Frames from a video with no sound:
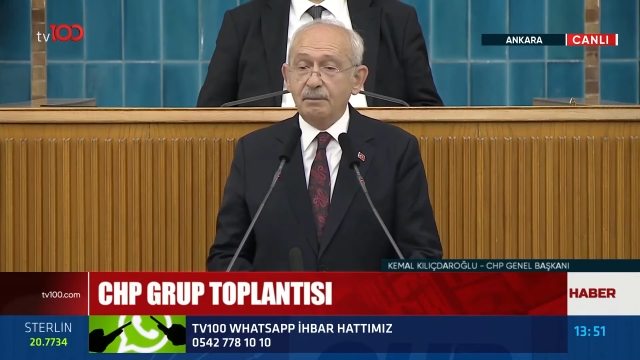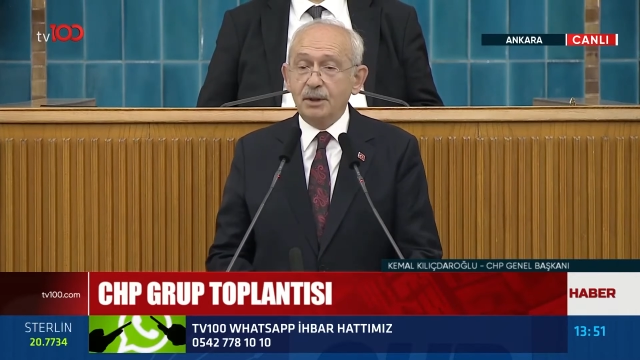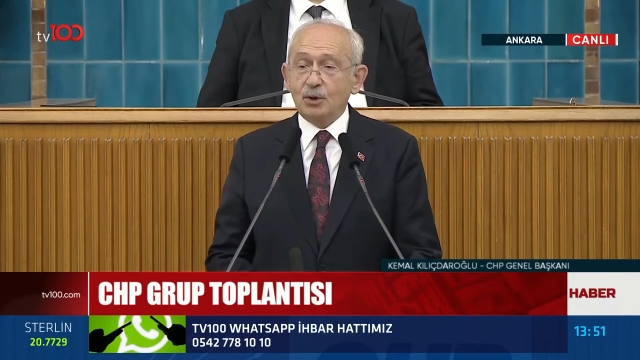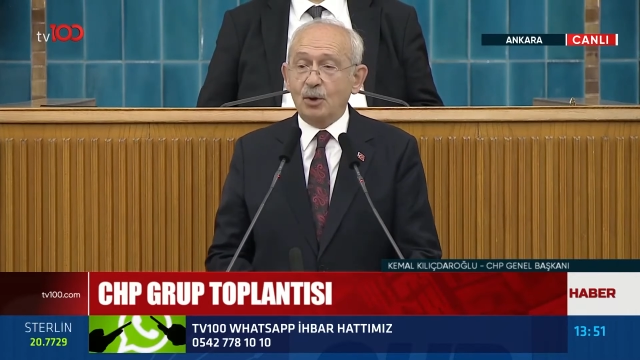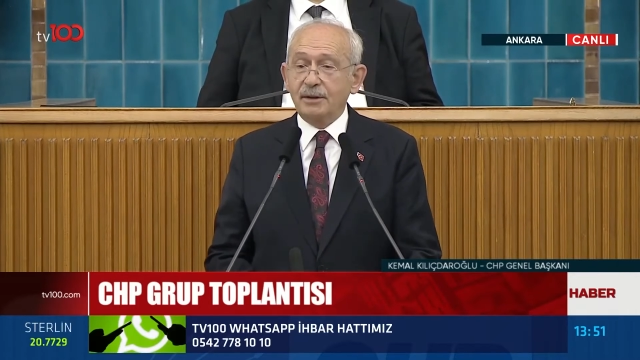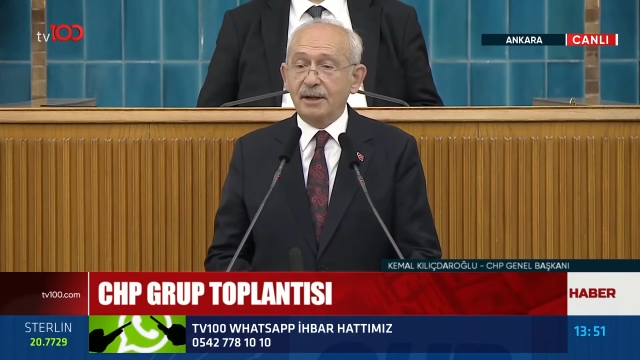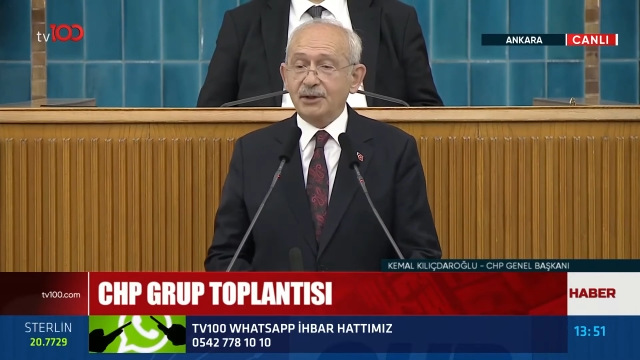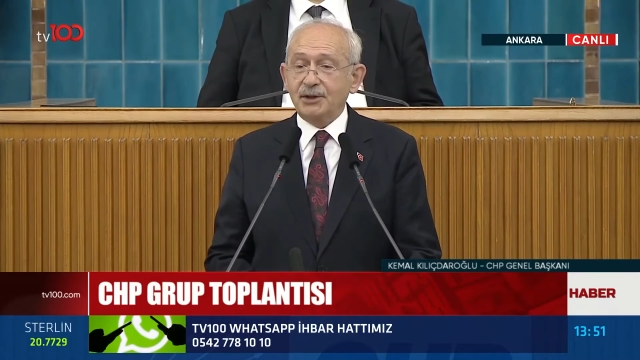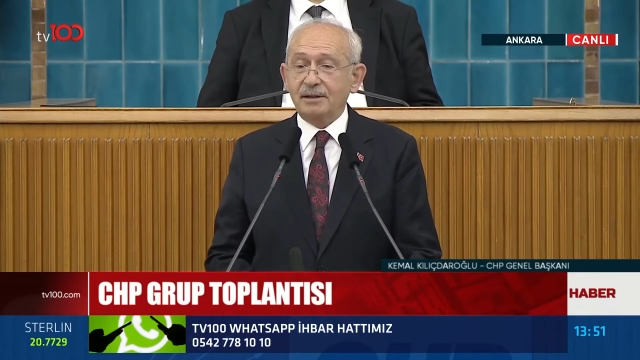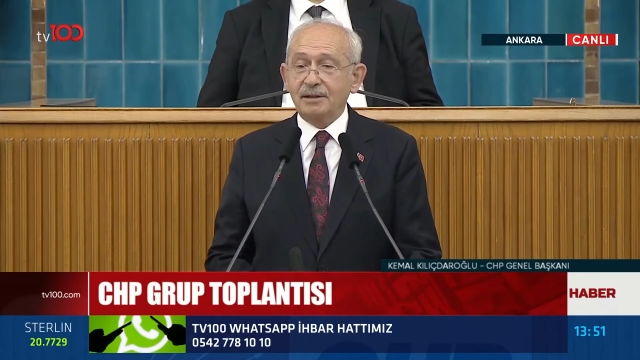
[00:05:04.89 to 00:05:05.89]
biz
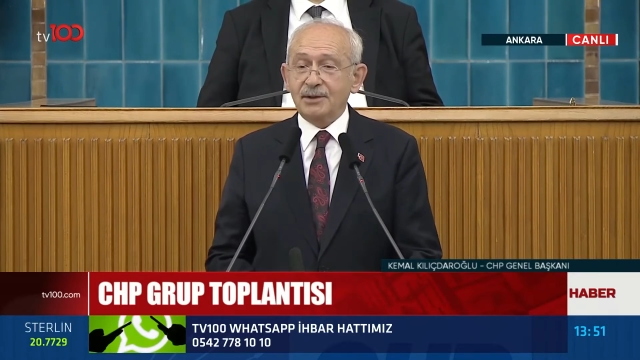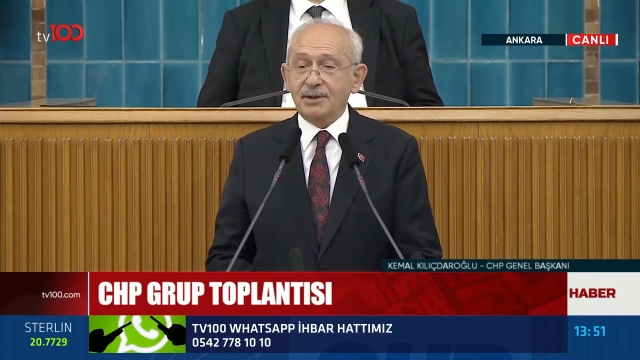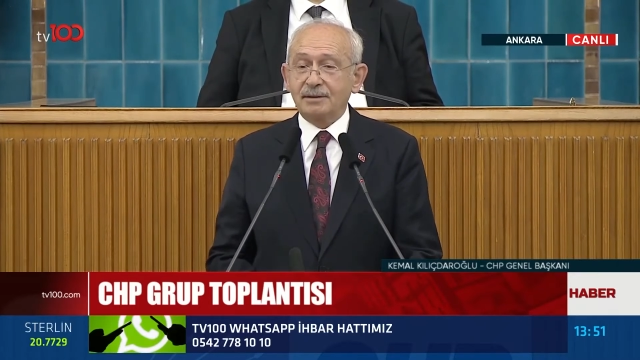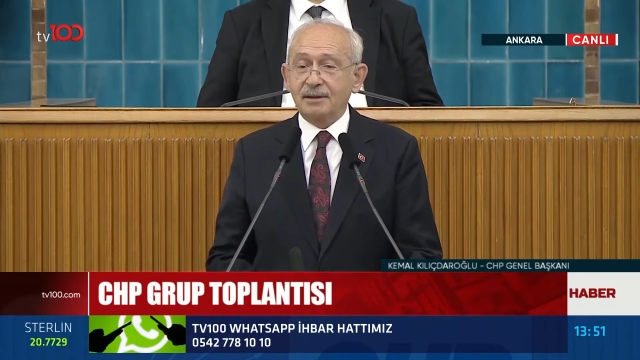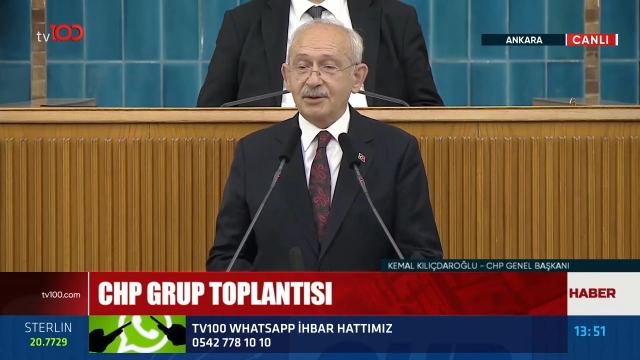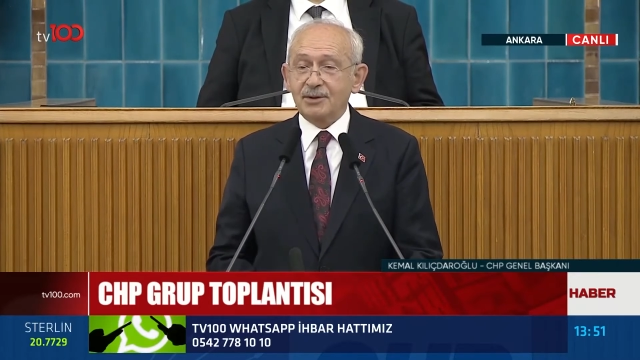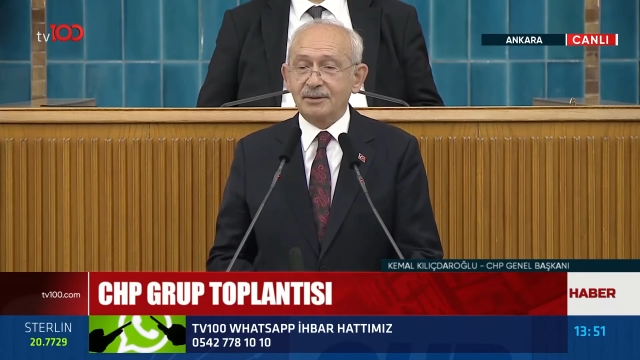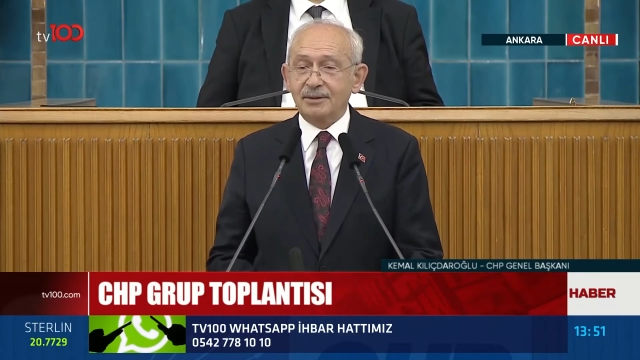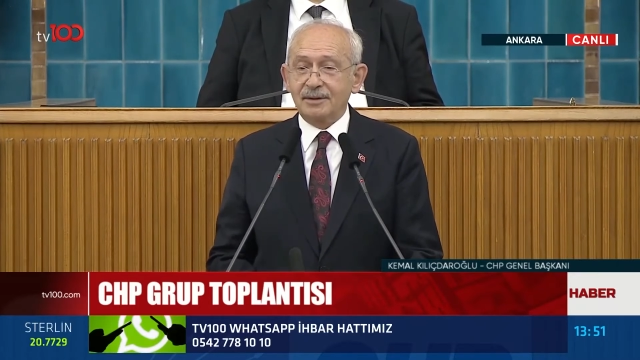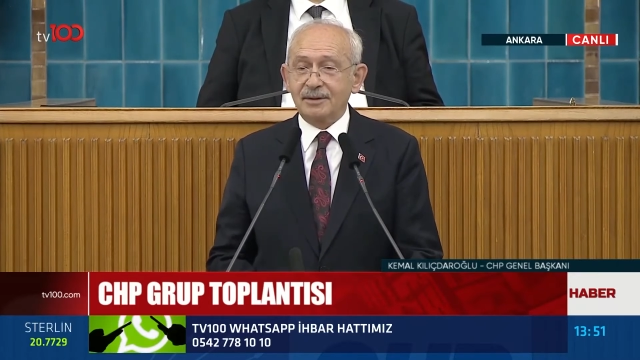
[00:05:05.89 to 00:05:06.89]
onlara şeker satarız
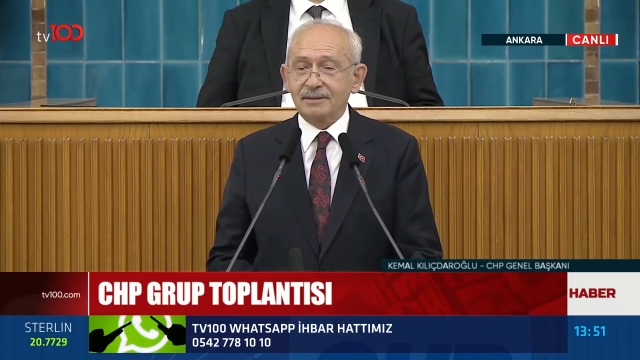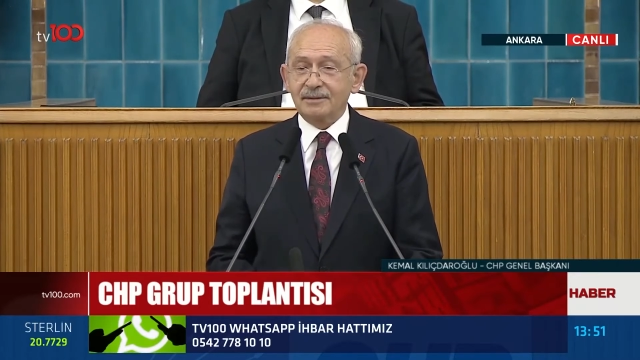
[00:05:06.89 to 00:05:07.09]
diyorlar.